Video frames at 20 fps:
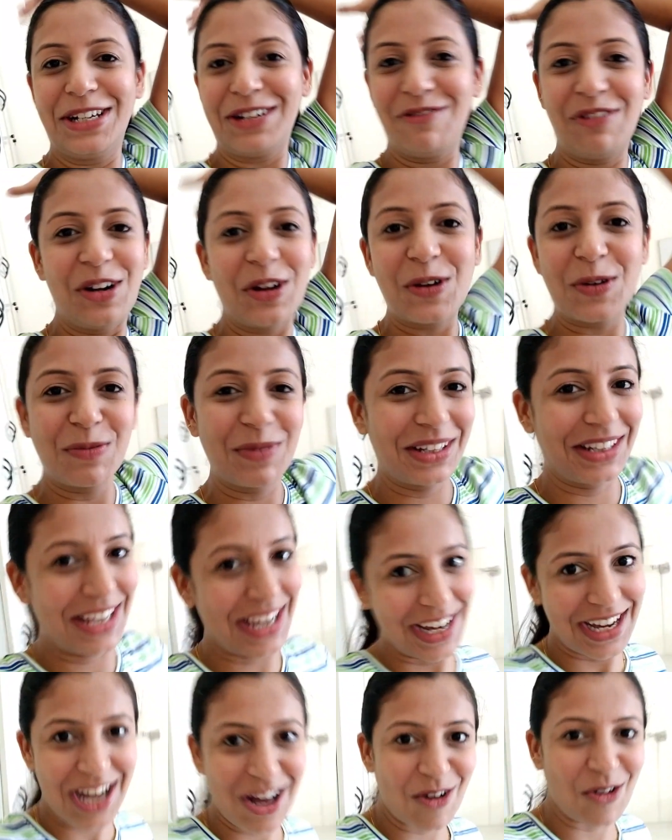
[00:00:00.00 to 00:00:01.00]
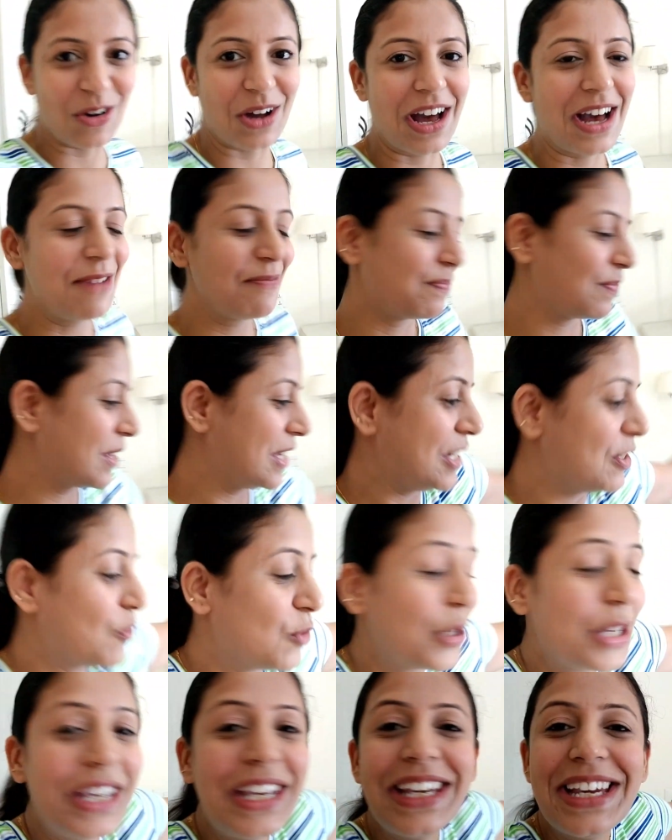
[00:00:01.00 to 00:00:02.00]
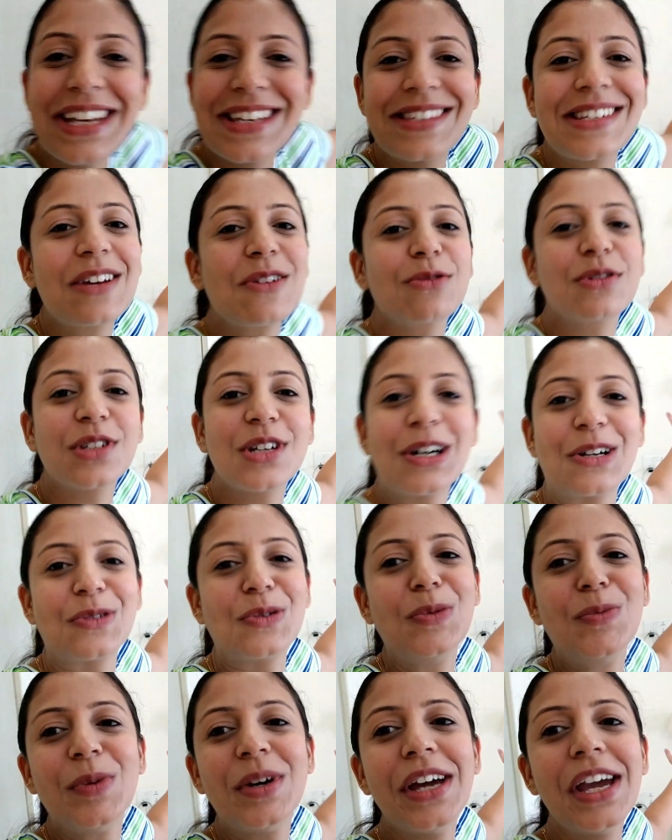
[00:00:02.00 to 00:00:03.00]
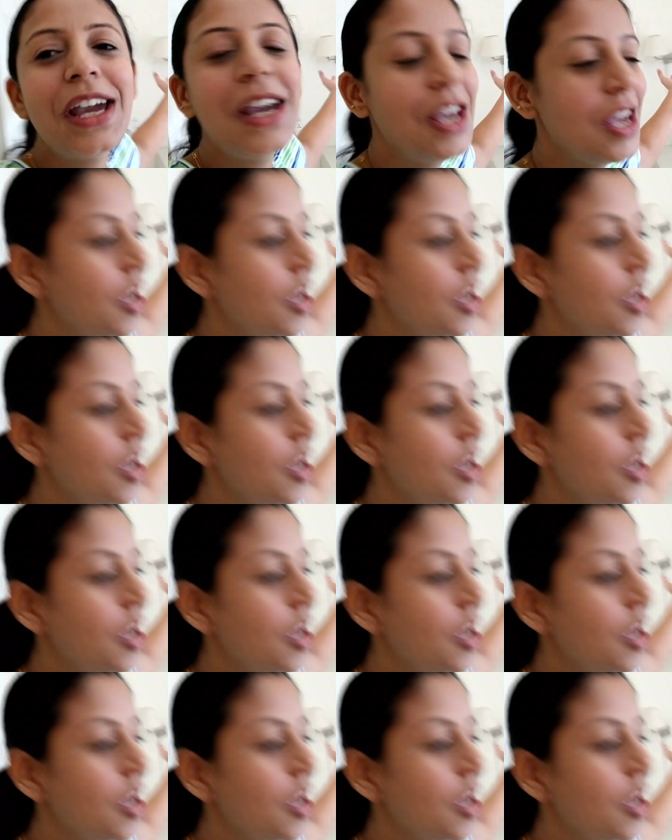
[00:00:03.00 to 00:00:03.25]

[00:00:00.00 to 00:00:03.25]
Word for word: मेरे वीडियो में देखा होगा कि वही गेस्ट हाउस का रूम है